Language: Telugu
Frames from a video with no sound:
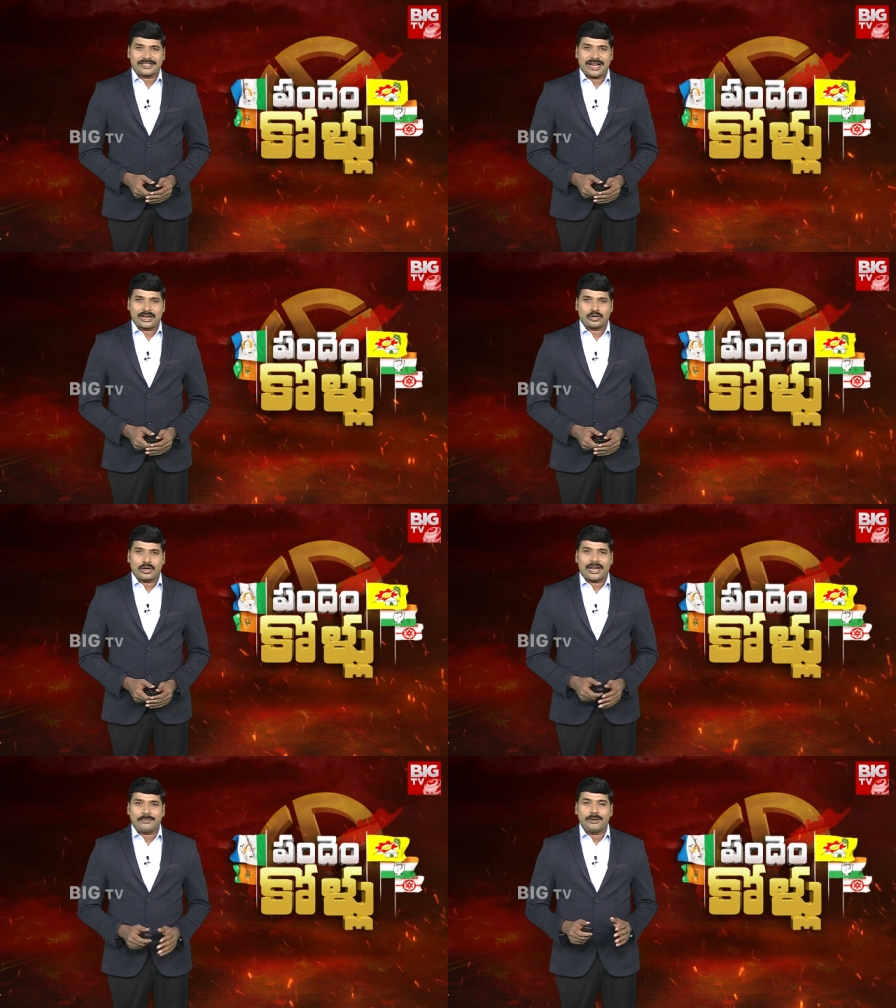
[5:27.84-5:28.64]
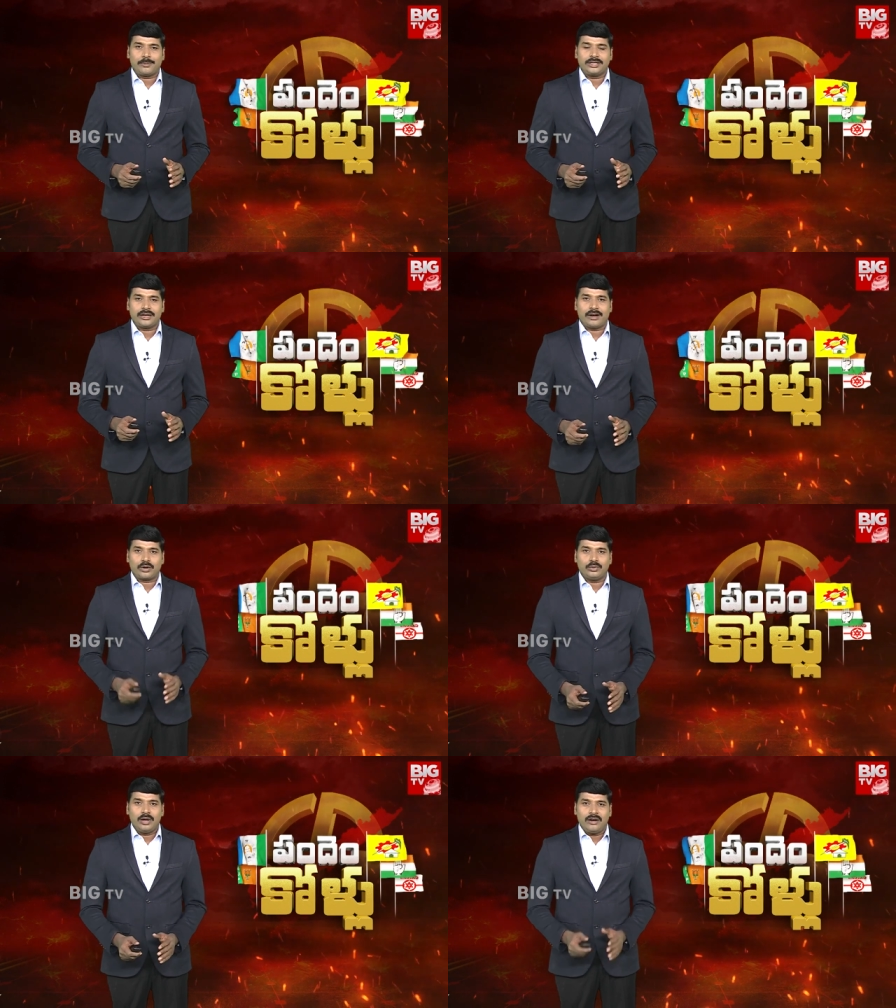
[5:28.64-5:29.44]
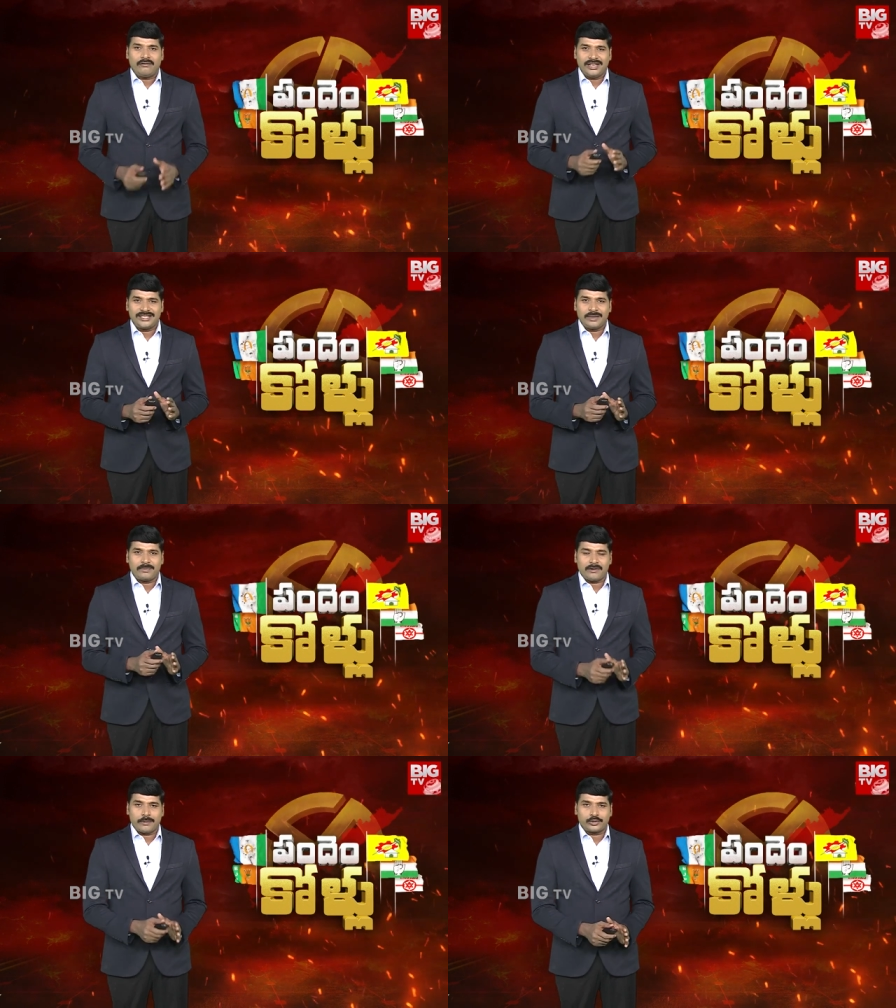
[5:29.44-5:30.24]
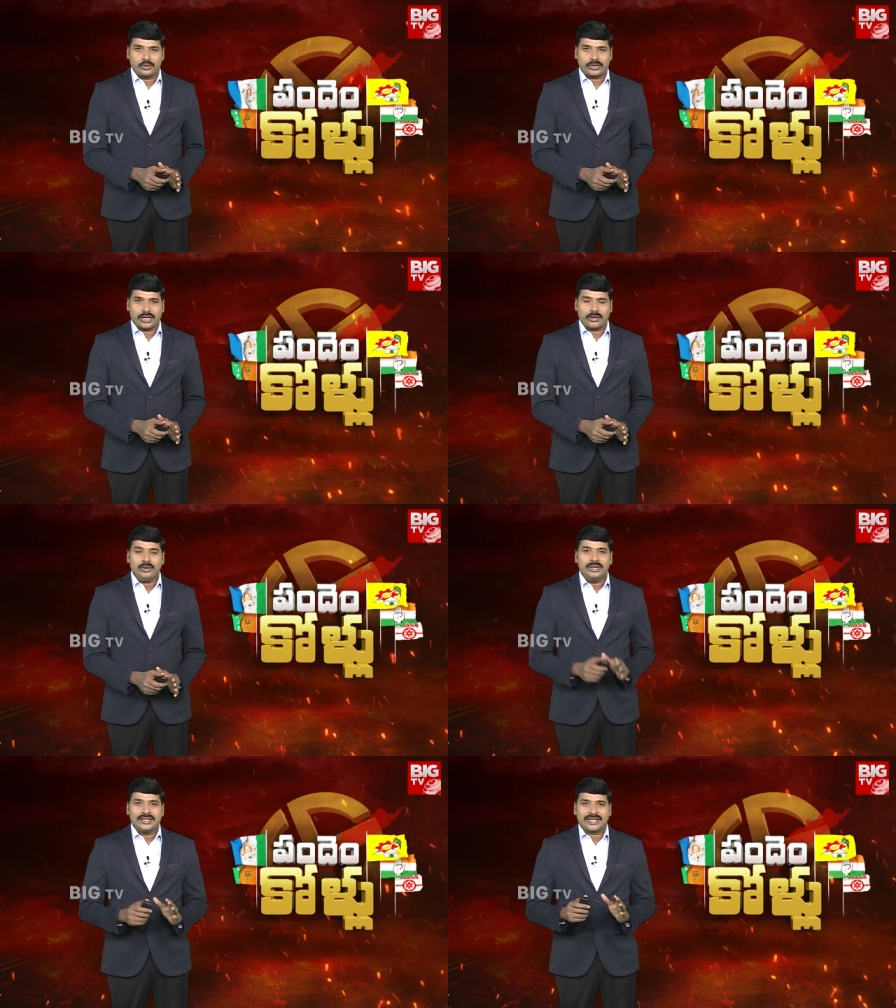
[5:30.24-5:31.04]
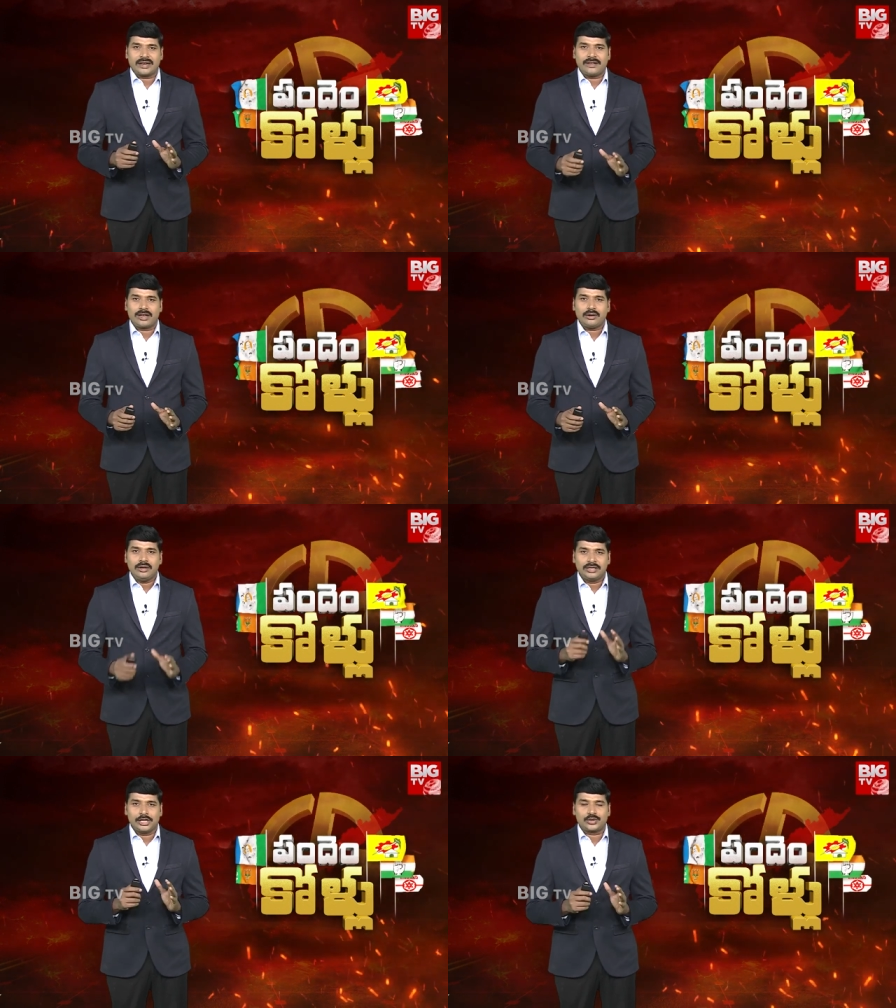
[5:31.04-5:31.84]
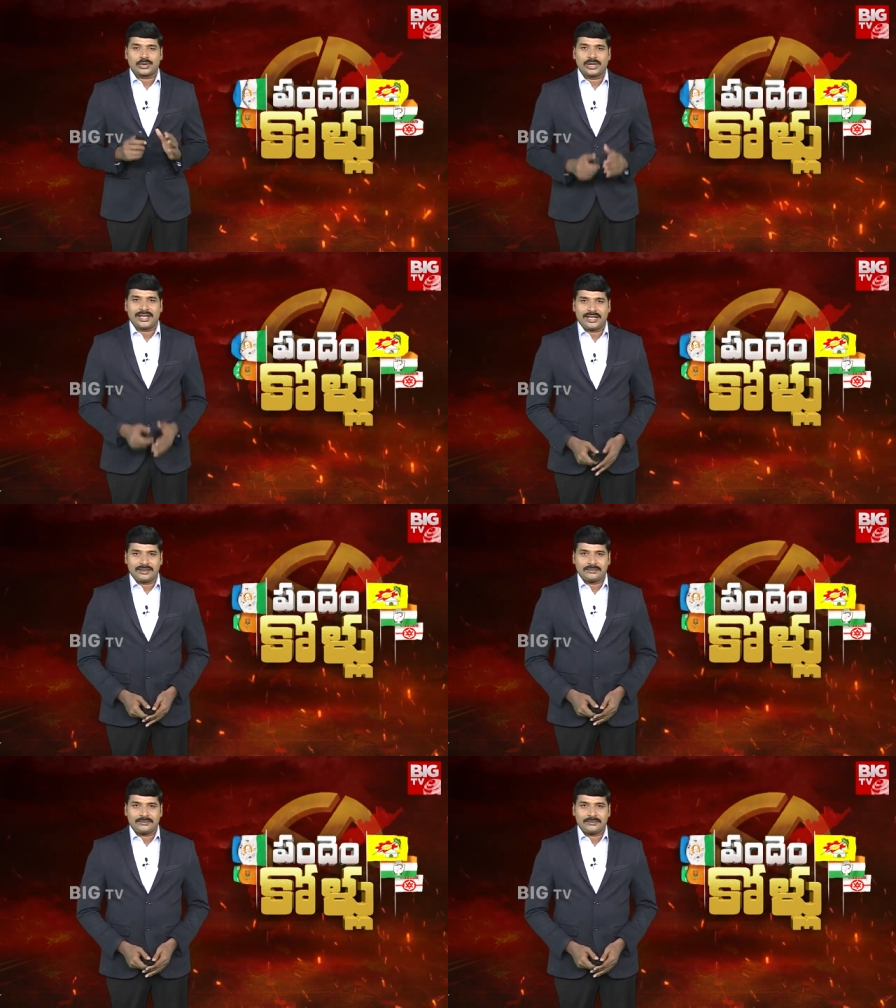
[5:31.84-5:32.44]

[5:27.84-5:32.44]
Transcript: పథకాలతో లబ్ధి పొందిన వారు వైసీపీ వైపు చూస్తున్నట్లు సర్వేలో తెలుస్తోంది